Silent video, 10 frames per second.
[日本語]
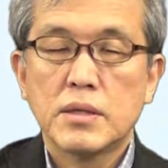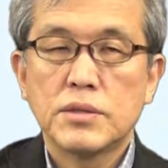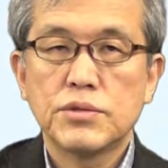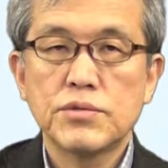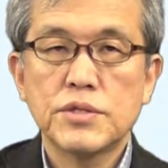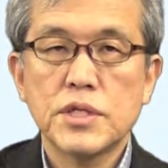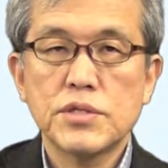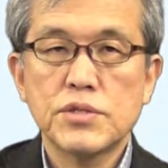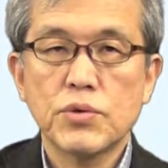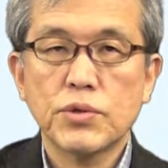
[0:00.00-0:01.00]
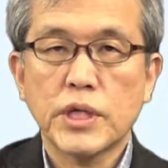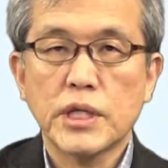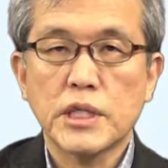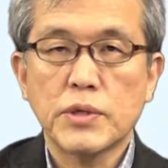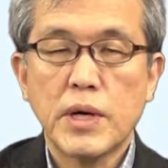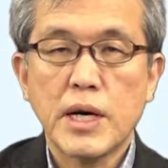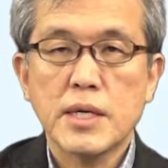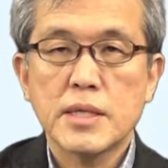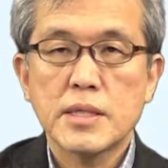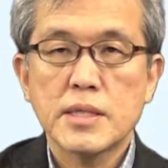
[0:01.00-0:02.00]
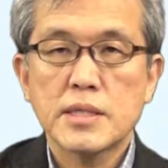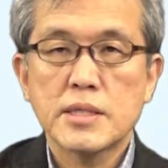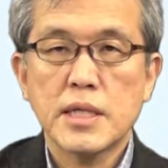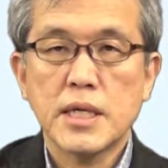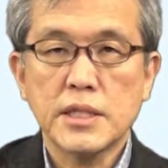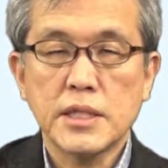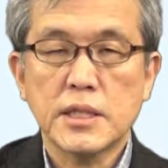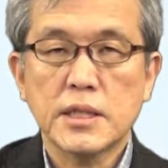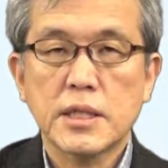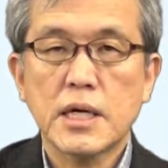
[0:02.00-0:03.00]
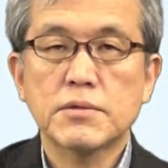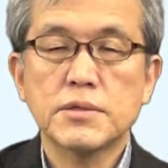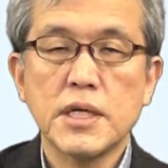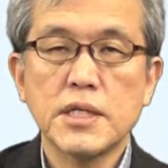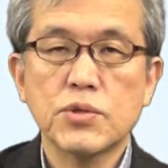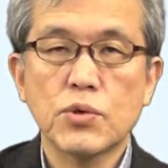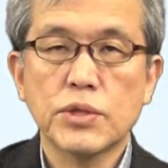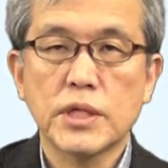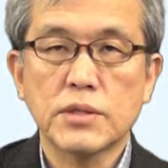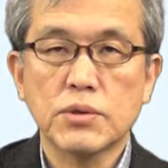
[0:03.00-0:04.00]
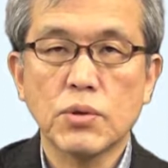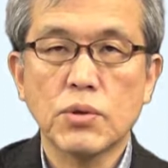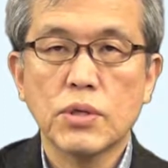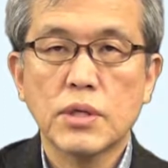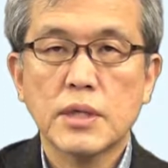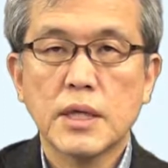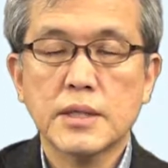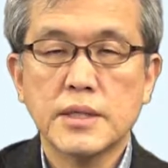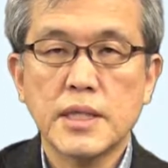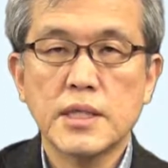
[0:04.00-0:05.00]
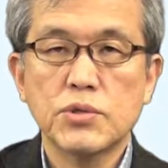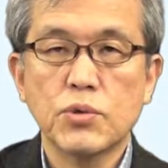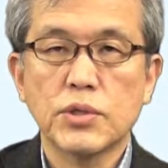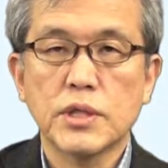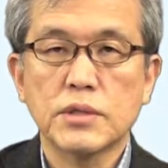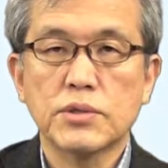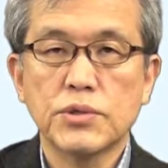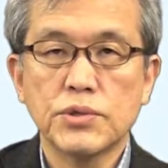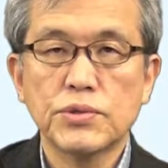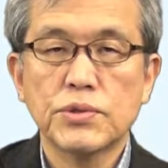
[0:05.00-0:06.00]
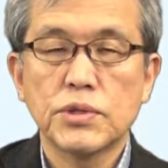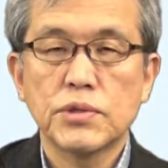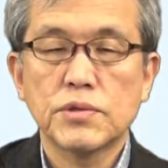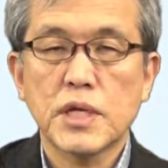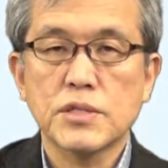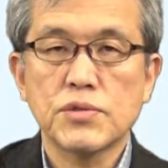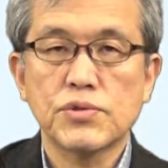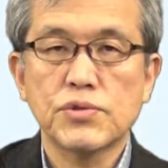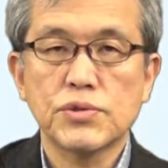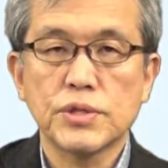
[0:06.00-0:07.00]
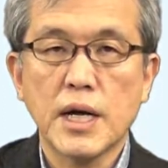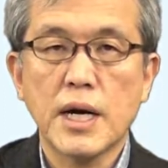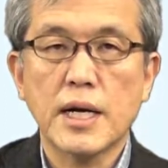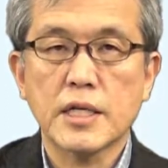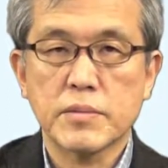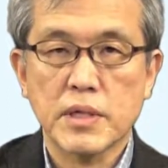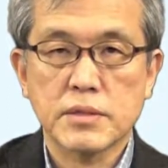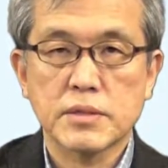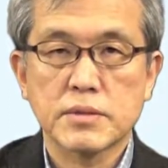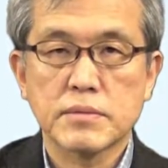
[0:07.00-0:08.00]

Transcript: 純節条件にはさらに確定条件と仮定条件という2つの種類があります。